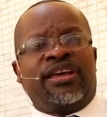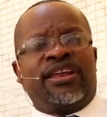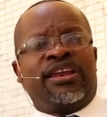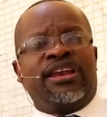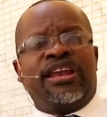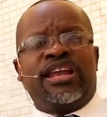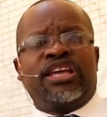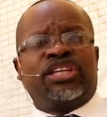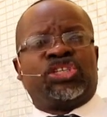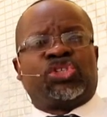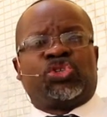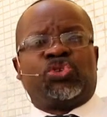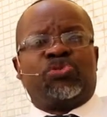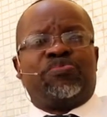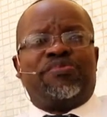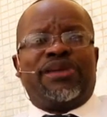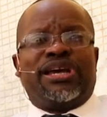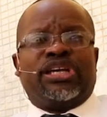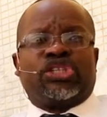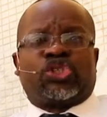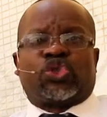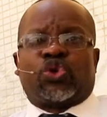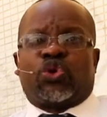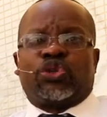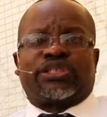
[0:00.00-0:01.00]
Les
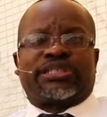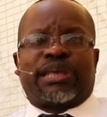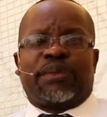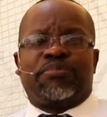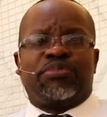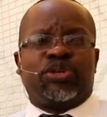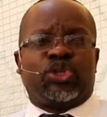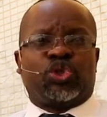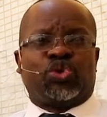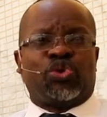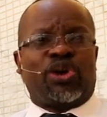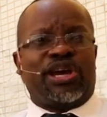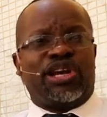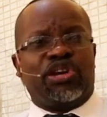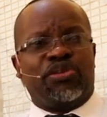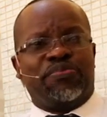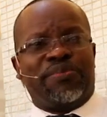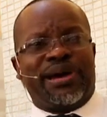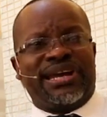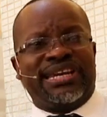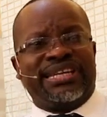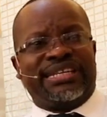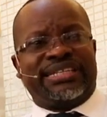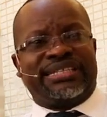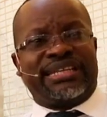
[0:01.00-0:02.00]
humains sont habitués à
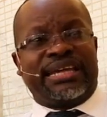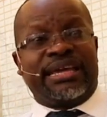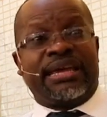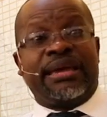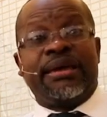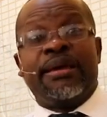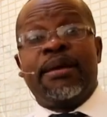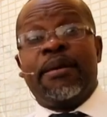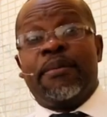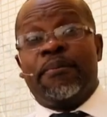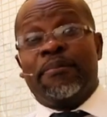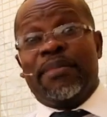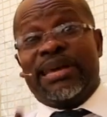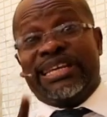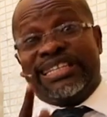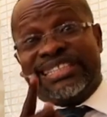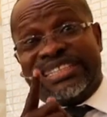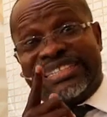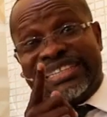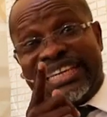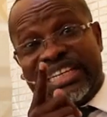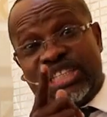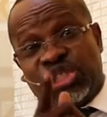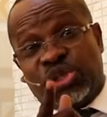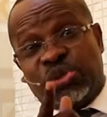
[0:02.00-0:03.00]
l'humanité. Mais
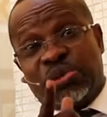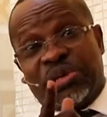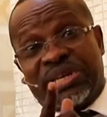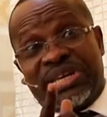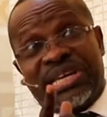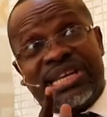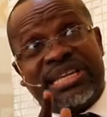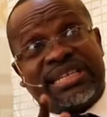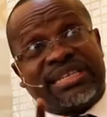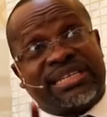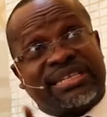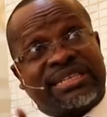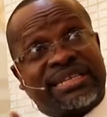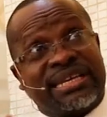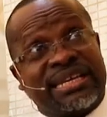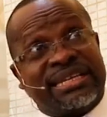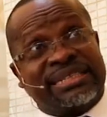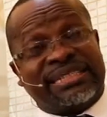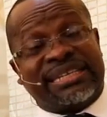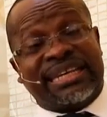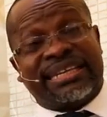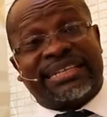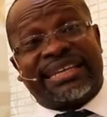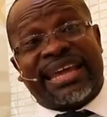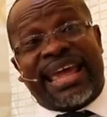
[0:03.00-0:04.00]
Jésus-Christ,
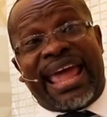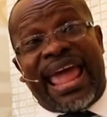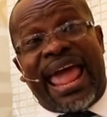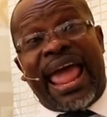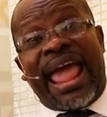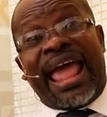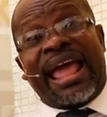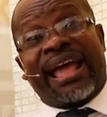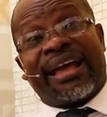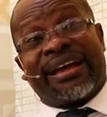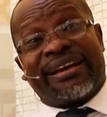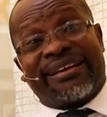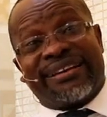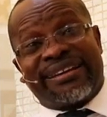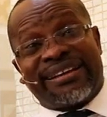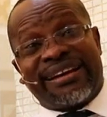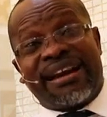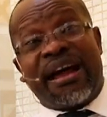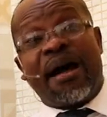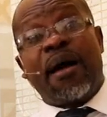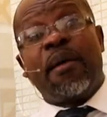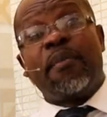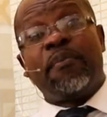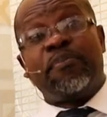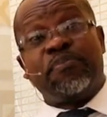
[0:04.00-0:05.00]
c'était un
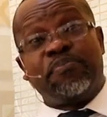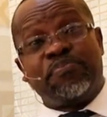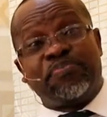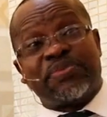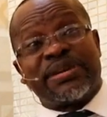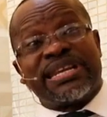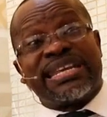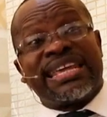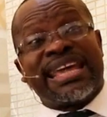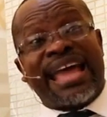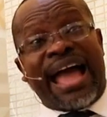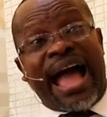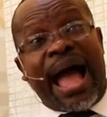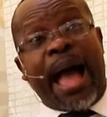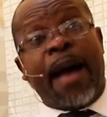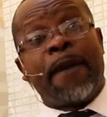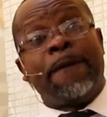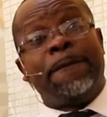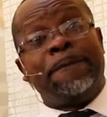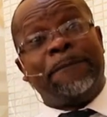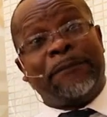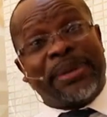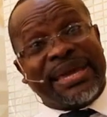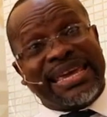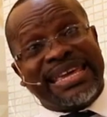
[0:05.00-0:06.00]
grand prix à
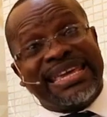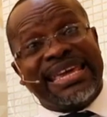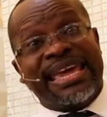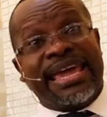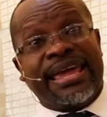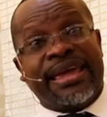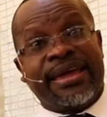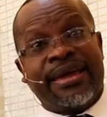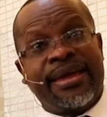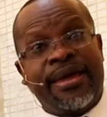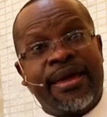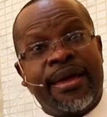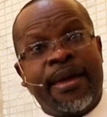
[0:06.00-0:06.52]
payer.